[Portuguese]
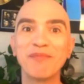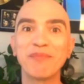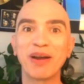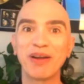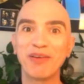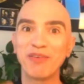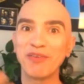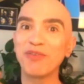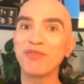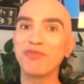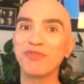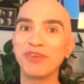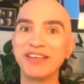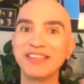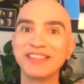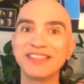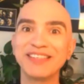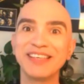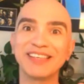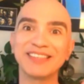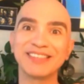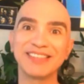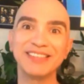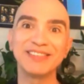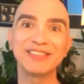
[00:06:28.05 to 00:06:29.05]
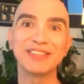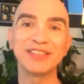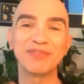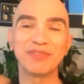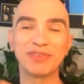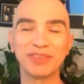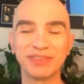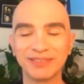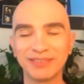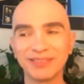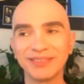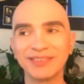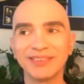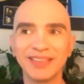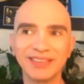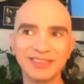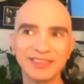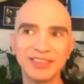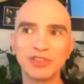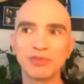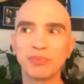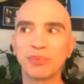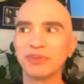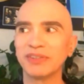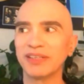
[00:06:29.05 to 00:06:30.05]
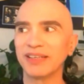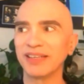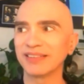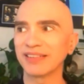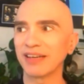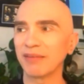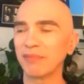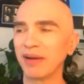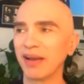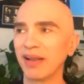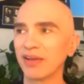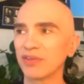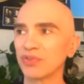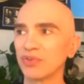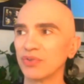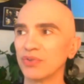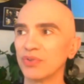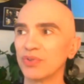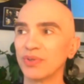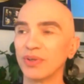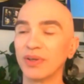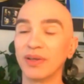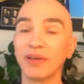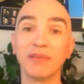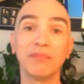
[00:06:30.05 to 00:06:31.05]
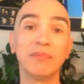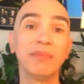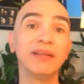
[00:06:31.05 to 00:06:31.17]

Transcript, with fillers: para eu ver se a, gente, se, se a gente poderia trabalhar juntos.